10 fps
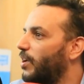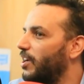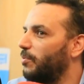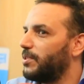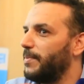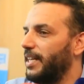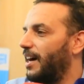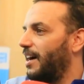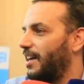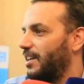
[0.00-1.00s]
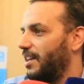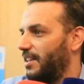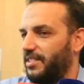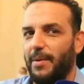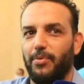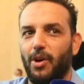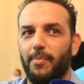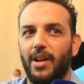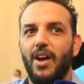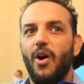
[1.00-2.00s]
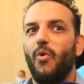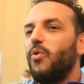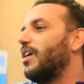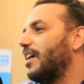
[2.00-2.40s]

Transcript: يوم 8 سبتمبر و